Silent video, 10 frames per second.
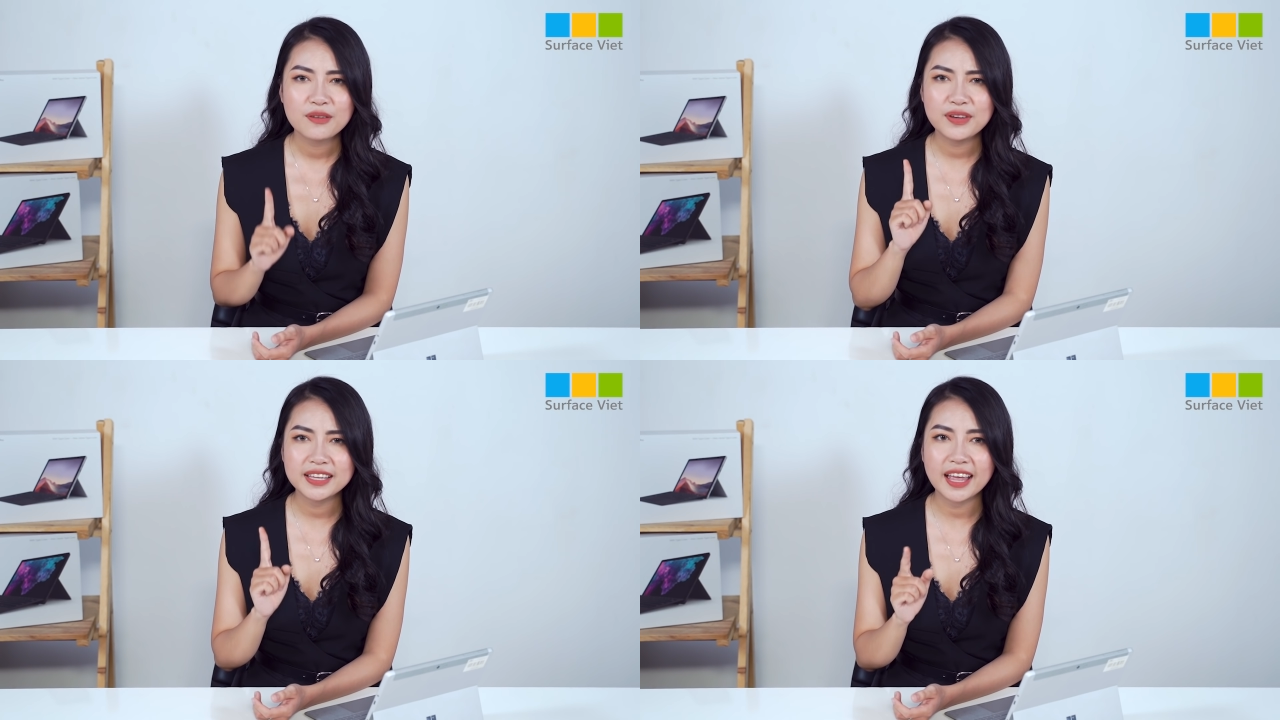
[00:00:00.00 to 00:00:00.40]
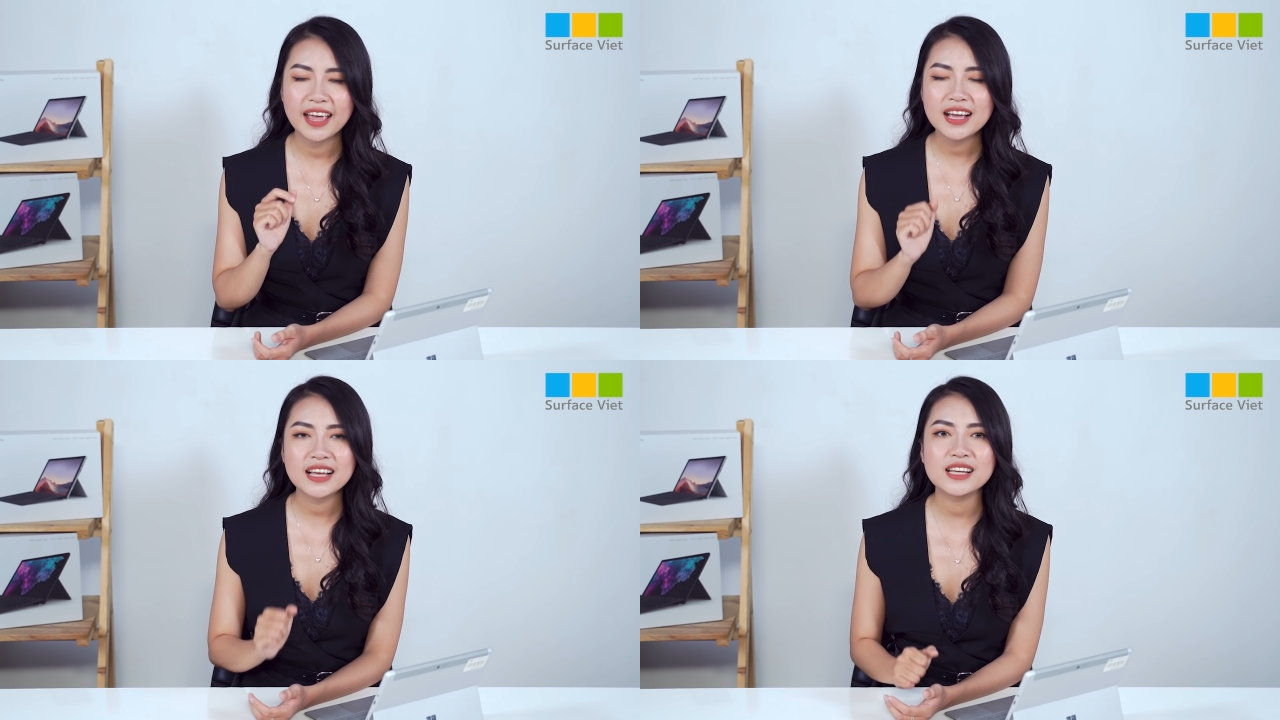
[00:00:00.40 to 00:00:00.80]
Vì
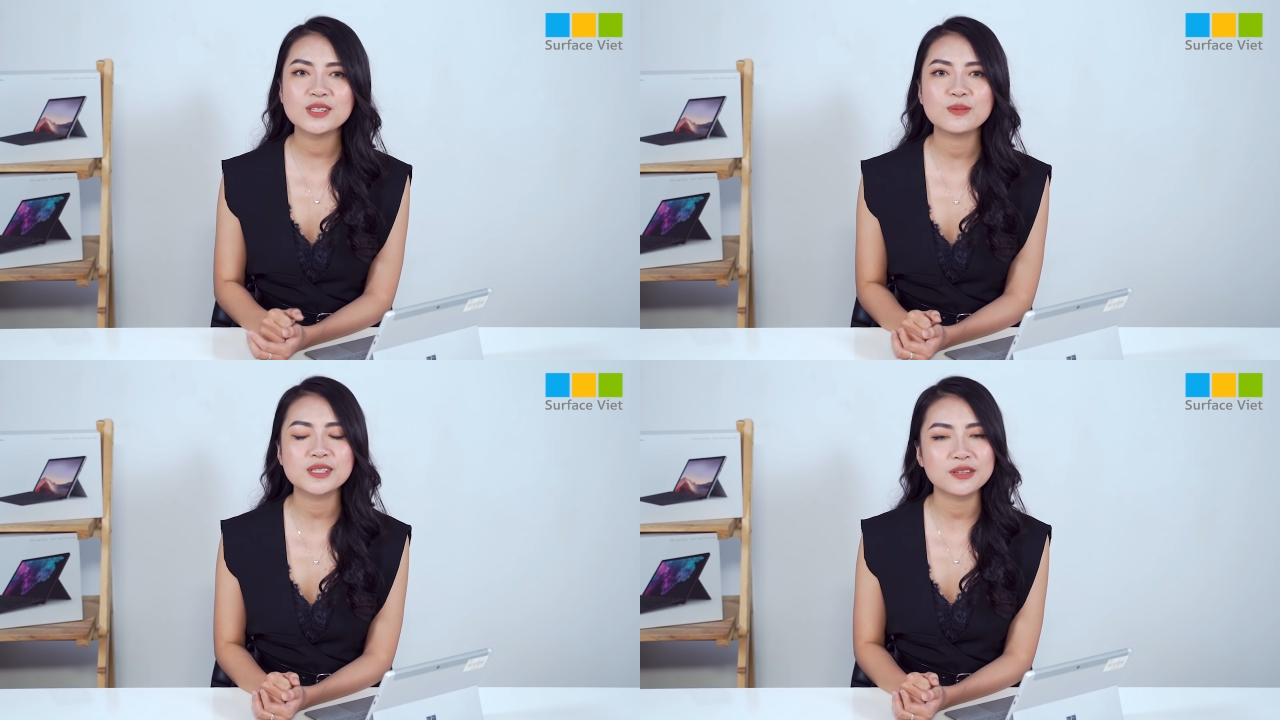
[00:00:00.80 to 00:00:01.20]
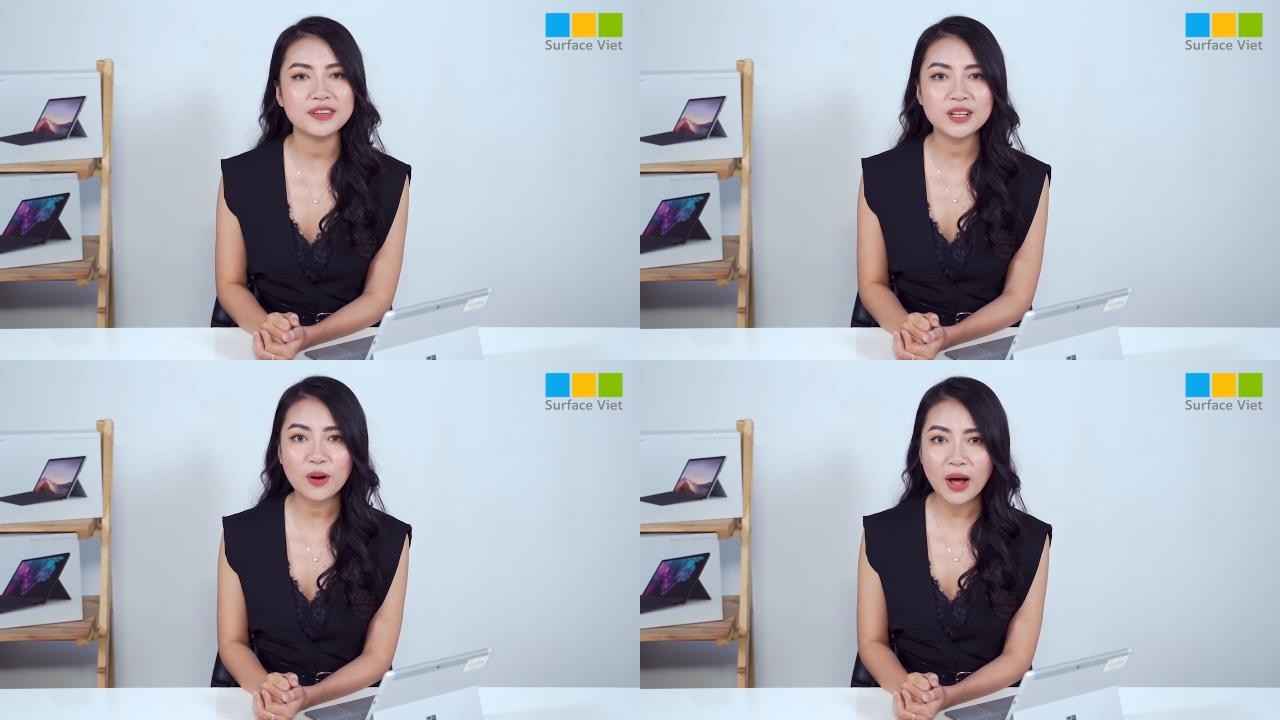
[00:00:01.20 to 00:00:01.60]
thế, khi dùng
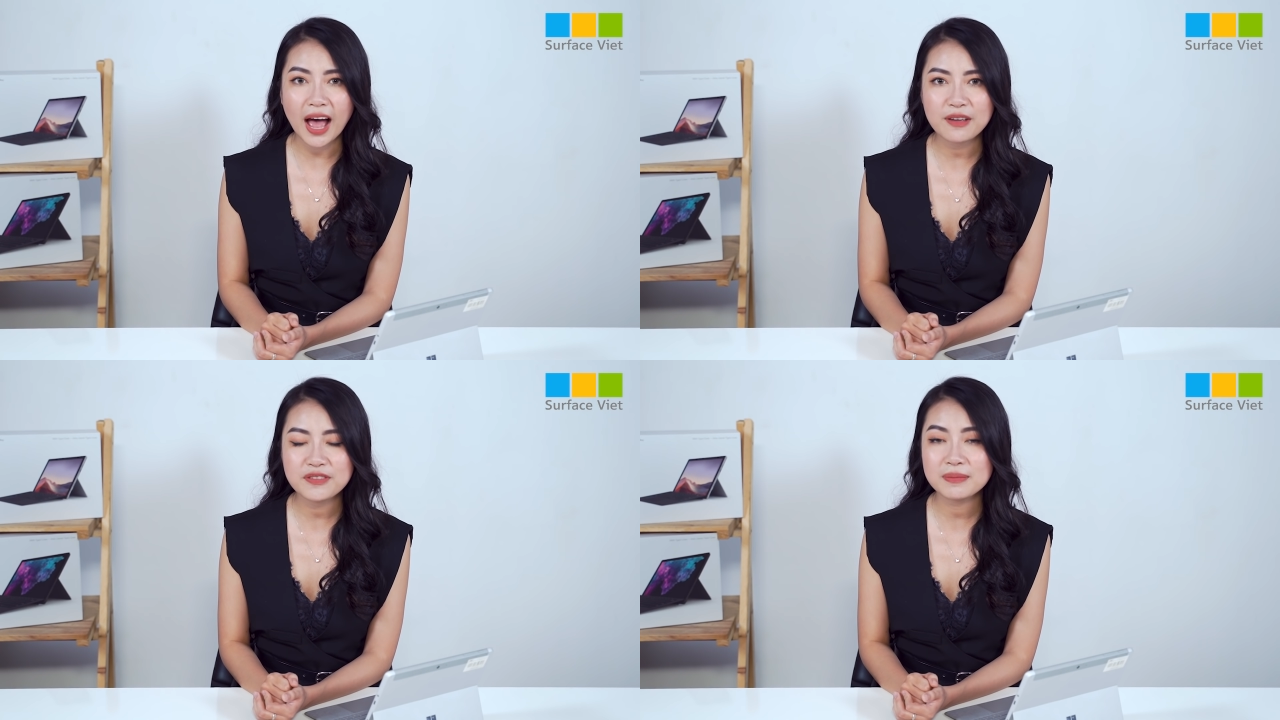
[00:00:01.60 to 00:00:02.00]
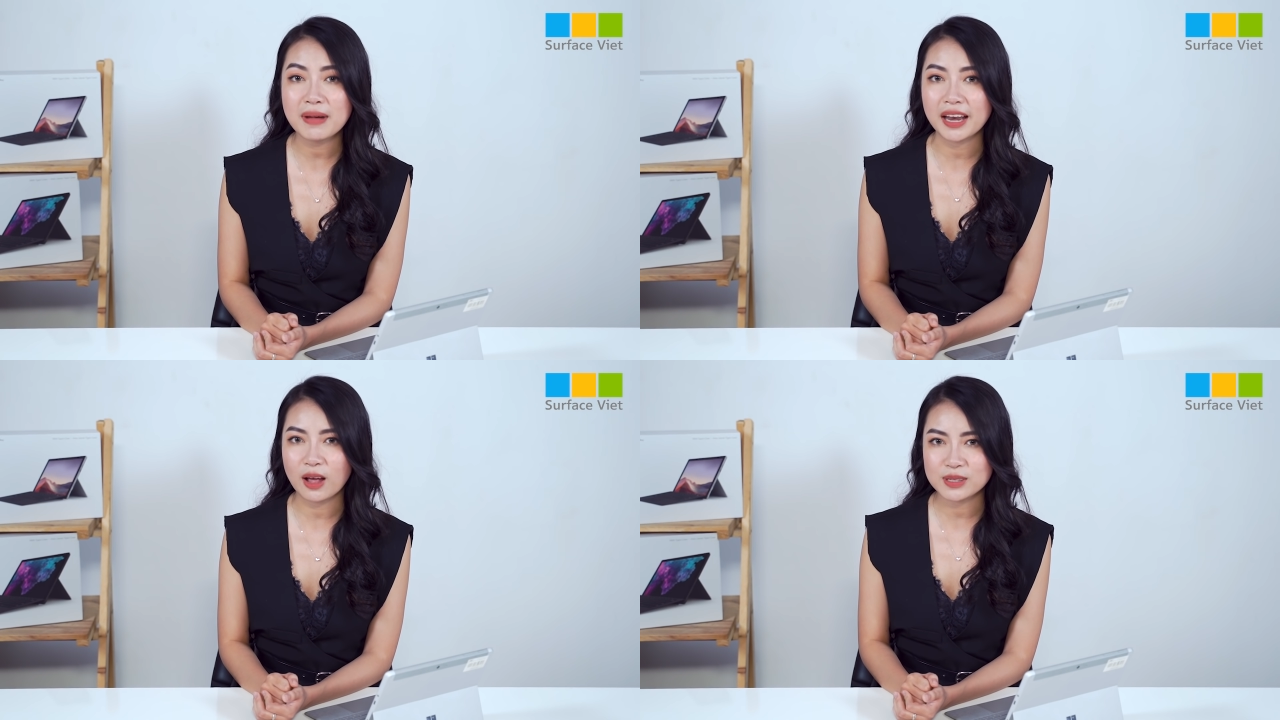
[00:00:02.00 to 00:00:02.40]
Surface Go hai phiên
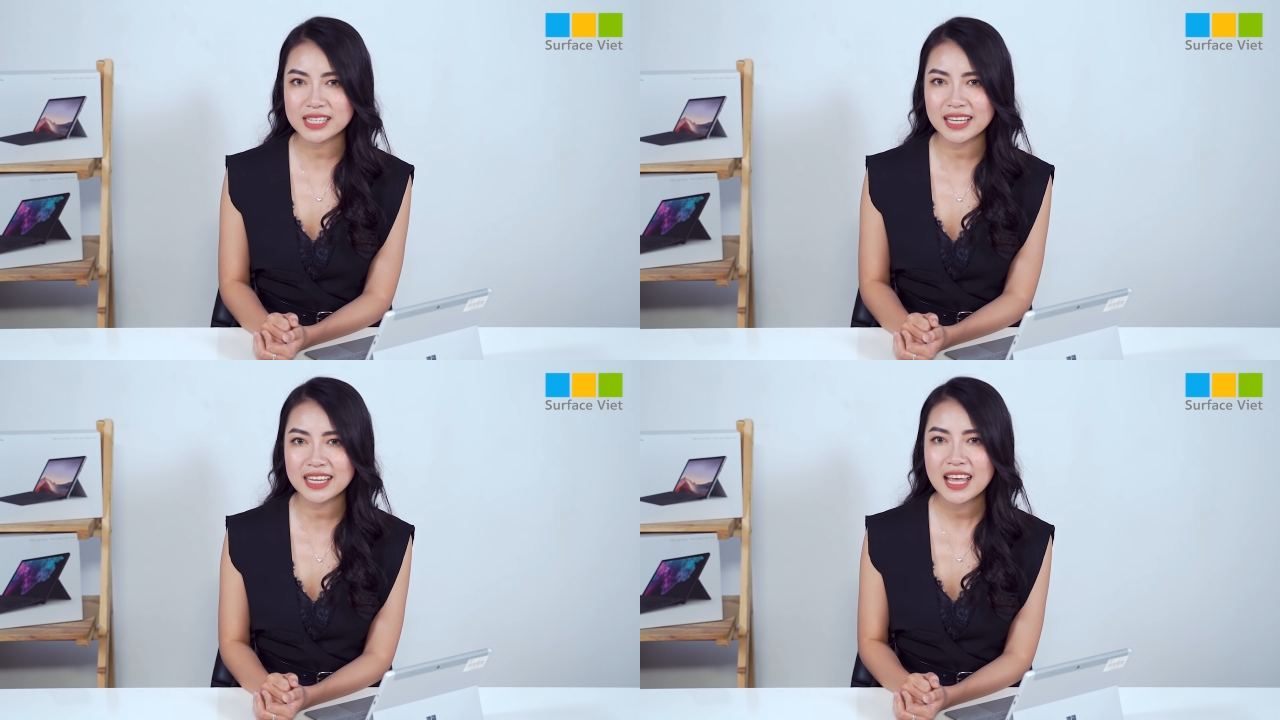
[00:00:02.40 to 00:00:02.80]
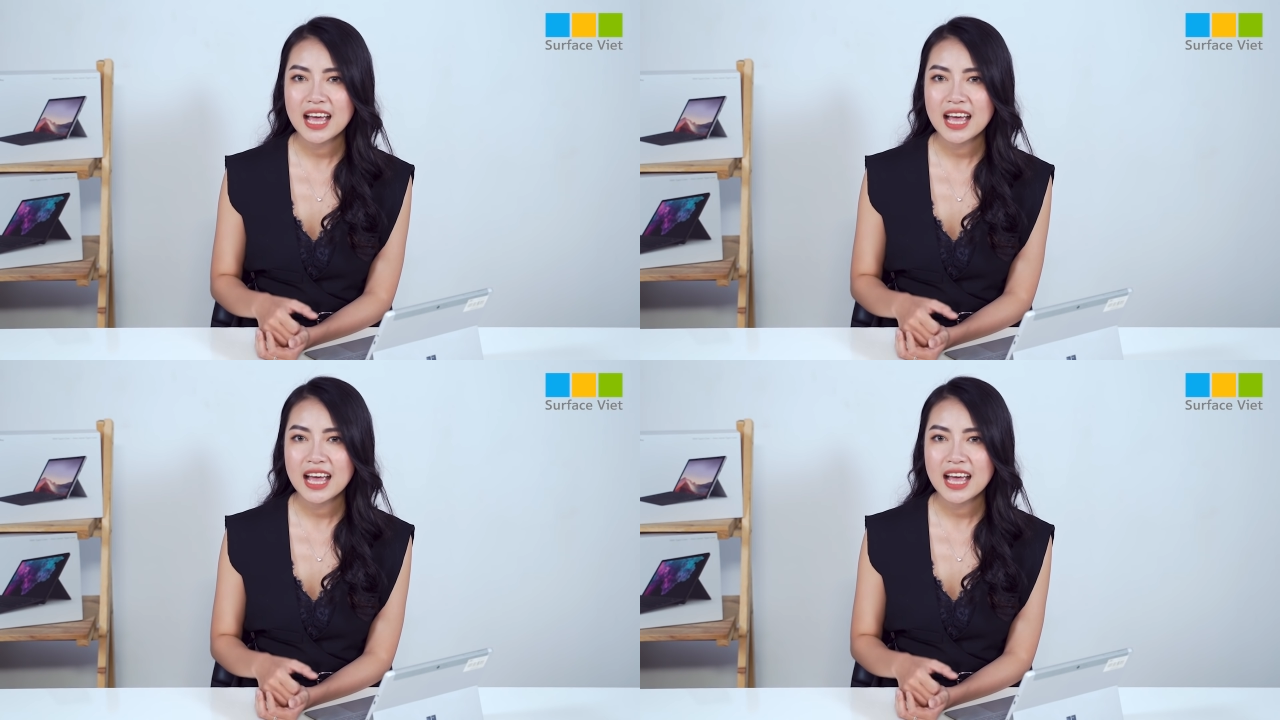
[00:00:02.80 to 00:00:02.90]
bản lờ tê e